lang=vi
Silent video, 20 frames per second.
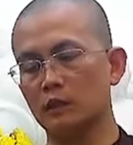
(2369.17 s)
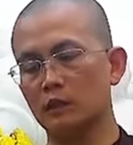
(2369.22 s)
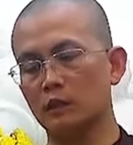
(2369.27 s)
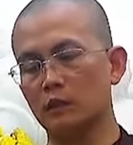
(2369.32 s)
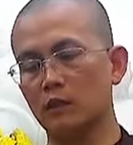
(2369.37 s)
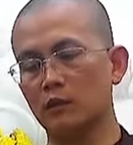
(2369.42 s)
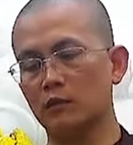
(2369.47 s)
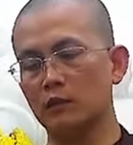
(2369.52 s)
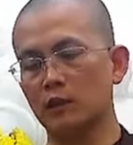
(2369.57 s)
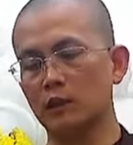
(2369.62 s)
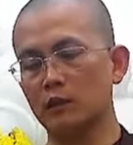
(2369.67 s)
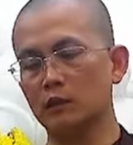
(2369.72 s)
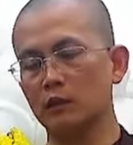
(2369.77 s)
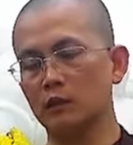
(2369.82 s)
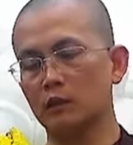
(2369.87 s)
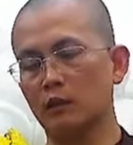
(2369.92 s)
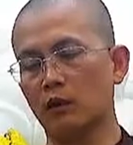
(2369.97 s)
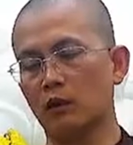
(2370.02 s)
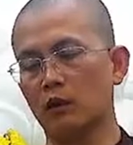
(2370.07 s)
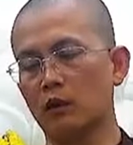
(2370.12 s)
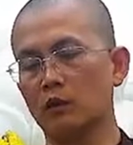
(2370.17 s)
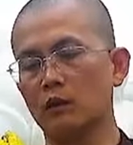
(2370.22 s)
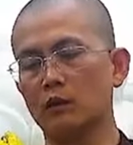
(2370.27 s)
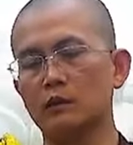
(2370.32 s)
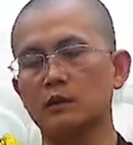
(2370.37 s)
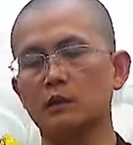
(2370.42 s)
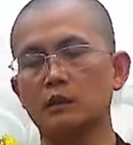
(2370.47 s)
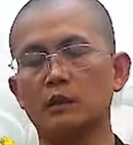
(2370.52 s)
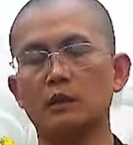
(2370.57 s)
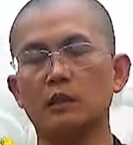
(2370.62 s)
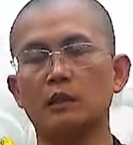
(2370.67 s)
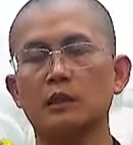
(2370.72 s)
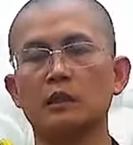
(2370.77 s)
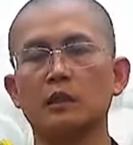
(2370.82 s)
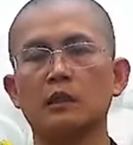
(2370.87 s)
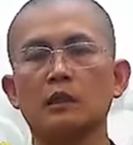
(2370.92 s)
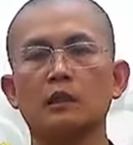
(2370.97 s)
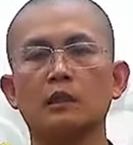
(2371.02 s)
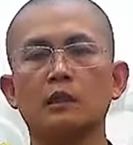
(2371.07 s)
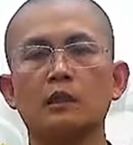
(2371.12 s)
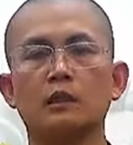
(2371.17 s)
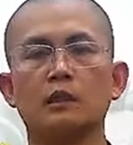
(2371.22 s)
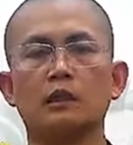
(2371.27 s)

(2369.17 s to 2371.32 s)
nó vẫn có những cái